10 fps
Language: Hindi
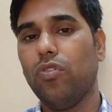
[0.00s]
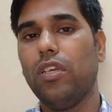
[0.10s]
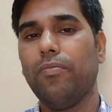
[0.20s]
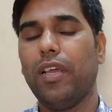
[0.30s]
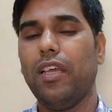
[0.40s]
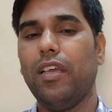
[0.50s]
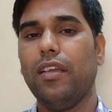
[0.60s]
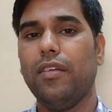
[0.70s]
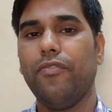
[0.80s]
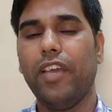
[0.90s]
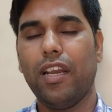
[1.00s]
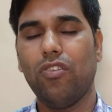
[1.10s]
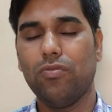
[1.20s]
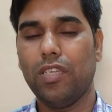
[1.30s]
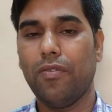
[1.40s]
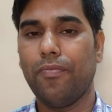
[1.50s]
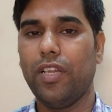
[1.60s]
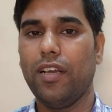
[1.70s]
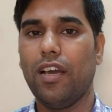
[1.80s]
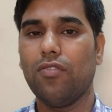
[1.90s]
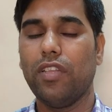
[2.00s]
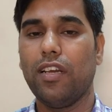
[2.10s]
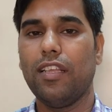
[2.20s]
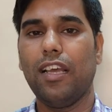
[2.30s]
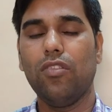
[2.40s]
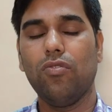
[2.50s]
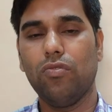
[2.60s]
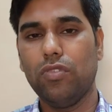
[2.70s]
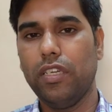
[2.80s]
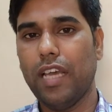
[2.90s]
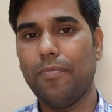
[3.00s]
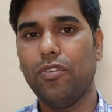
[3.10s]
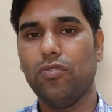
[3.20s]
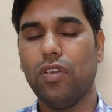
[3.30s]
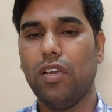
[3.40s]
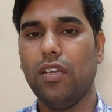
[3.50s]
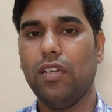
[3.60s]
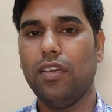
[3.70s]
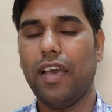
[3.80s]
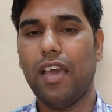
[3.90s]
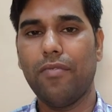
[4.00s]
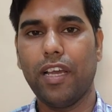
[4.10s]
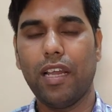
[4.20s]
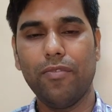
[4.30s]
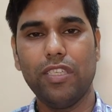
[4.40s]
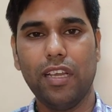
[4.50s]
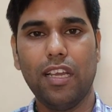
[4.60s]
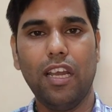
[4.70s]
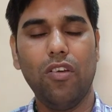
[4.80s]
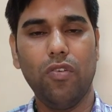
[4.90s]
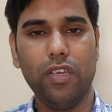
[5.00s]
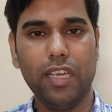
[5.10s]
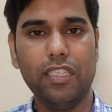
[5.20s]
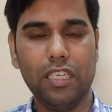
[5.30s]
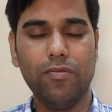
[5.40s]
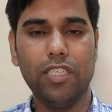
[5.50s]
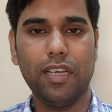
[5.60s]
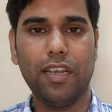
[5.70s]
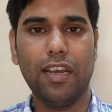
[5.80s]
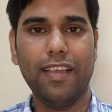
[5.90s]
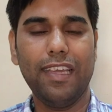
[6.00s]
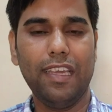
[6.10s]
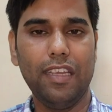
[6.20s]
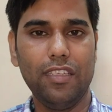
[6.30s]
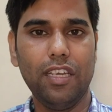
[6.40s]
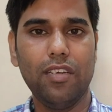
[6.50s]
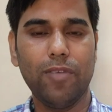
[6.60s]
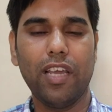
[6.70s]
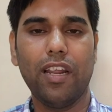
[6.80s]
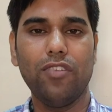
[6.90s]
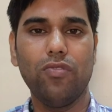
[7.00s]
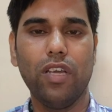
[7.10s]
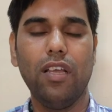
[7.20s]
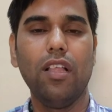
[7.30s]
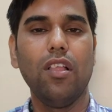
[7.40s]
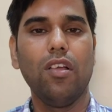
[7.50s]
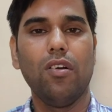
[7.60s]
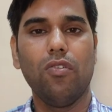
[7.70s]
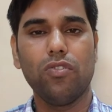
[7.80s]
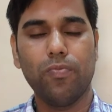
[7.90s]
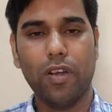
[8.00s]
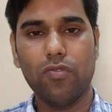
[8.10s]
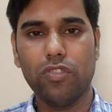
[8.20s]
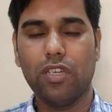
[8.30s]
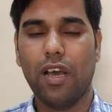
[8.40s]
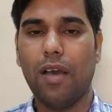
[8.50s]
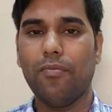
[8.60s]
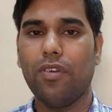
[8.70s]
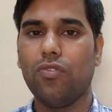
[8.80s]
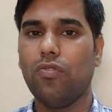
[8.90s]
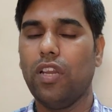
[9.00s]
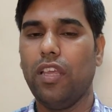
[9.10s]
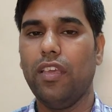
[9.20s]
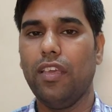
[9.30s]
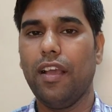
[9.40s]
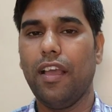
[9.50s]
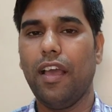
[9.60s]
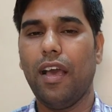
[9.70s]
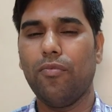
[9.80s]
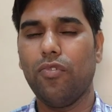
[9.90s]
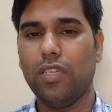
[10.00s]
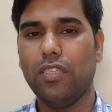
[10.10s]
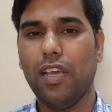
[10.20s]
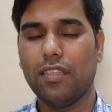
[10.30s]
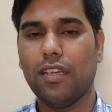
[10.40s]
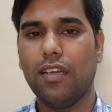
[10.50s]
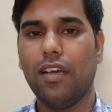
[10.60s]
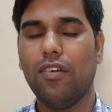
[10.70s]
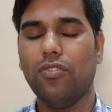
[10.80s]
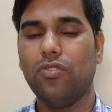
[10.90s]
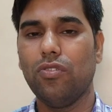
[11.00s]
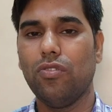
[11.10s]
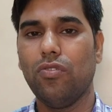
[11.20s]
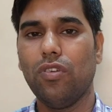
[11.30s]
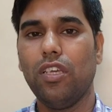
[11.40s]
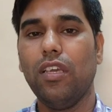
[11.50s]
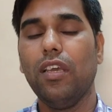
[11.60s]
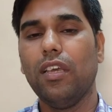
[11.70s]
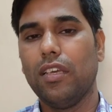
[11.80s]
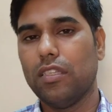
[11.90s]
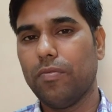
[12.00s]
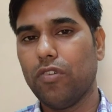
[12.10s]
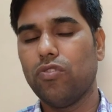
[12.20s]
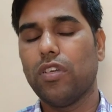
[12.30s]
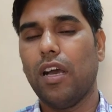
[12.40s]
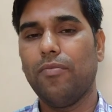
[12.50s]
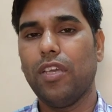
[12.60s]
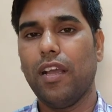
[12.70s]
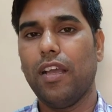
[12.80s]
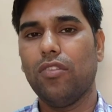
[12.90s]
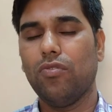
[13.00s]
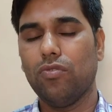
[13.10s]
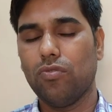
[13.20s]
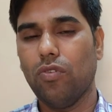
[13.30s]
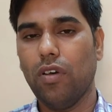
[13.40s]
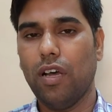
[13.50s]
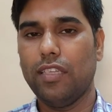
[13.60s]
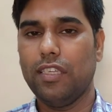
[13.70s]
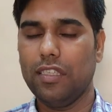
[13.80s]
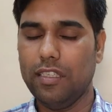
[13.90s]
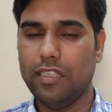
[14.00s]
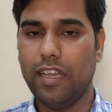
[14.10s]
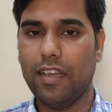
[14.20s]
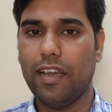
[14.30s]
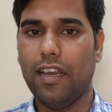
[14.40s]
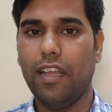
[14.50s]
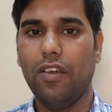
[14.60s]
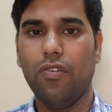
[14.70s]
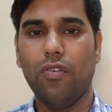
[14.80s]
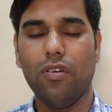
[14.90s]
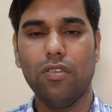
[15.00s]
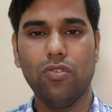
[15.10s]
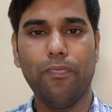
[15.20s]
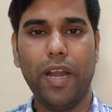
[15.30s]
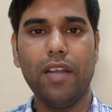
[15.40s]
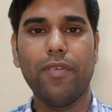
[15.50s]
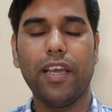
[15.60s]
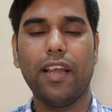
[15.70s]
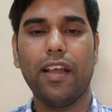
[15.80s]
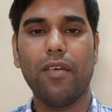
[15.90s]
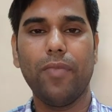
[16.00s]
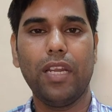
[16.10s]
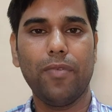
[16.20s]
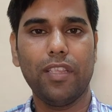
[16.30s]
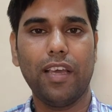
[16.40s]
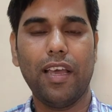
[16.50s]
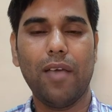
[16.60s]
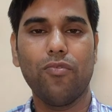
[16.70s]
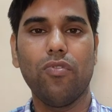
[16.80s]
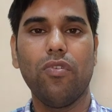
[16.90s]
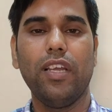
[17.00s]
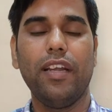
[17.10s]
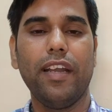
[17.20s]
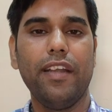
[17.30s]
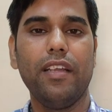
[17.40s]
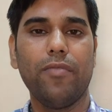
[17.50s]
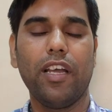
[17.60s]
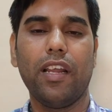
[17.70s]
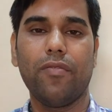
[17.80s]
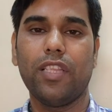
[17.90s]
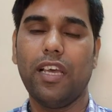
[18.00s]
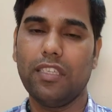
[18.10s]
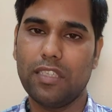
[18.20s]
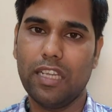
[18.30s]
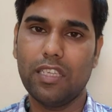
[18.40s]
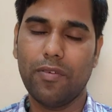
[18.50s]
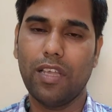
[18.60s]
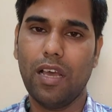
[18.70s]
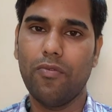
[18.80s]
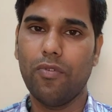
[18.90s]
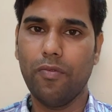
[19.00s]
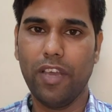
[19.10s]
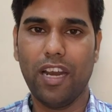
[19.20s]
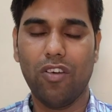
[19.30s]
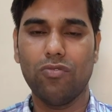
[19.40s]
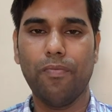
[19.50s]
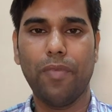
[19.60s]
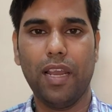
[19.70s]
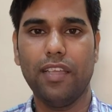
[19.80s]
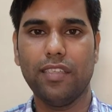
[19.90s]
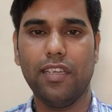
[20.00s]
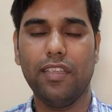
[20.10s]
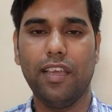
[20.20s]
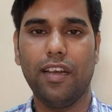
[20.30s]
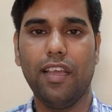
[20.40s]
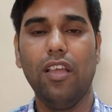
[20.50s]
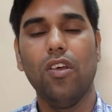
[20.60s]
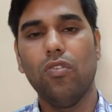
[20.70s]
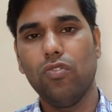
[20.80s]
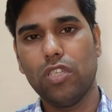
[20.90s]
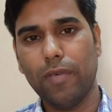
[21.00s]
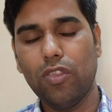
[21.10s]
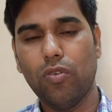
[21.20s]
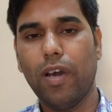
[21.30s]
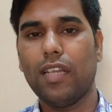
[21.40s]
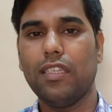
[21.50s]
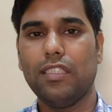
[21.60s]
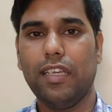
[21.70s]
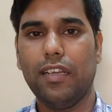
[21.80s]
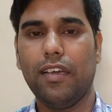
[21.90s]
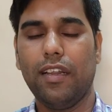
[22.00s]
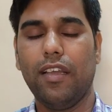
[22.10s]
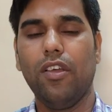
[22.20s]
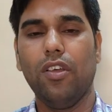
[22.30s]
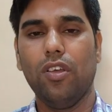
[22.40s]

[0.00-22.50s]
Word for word: दो दिन पहले वेयर हाउस में जब अपनी अपनी कार को देखने जाएँ तो उसी टाइम पर जो है टायर वगैरह भी चेक कर लें और ये चीज़ भी चेक कर लें कि इंजन वगैरह जो है उस पर कुछ काम तो नहीं किया गया आपको ऐसी आशंका हो कि इसमें कुछ काम किया गया है तो उसको अच्छे से चेक कर लें और जो पेंट वगैरह का मैंने बताया आपको या डेंटिंग वगैरह का बताया स्केच का बताया वो भी वेयर हाउस में पहले से ही देख लें उसके बाद दोबारा से चेक करें